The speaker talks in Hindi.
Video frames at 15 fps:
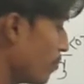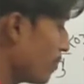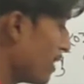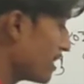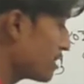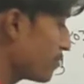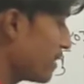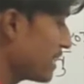हूं
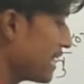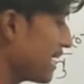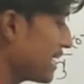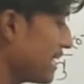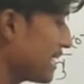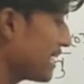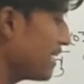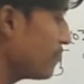प्लस में क्या
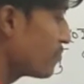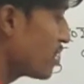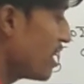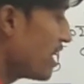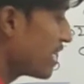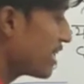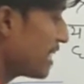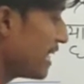करेंगे
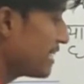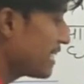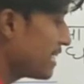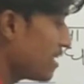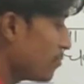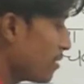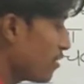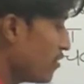
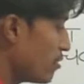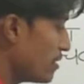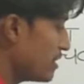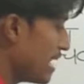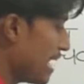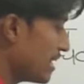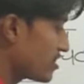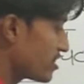ग्रेटर नंबर विल बी
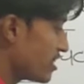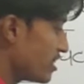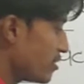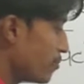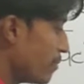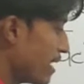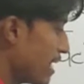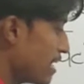द
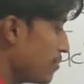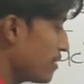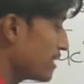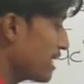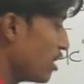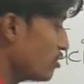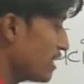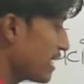आंसर बड़ा नंबर
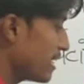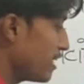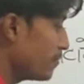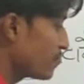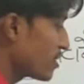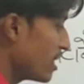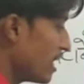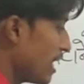क्या हो जाएगा
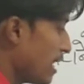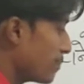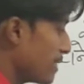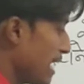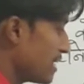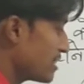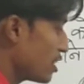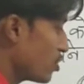
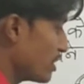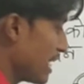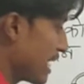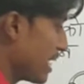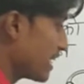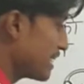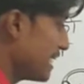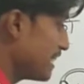आपका आंसर हो
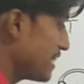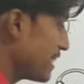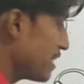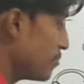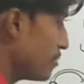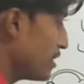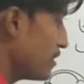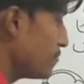जाएगा ग्रेटर
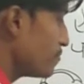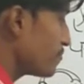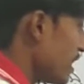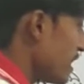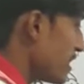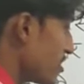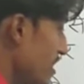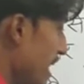नंबर
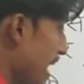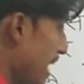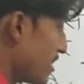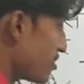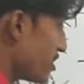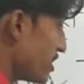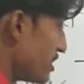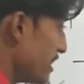इज द
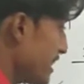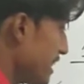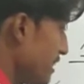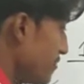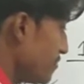आंसर ठीक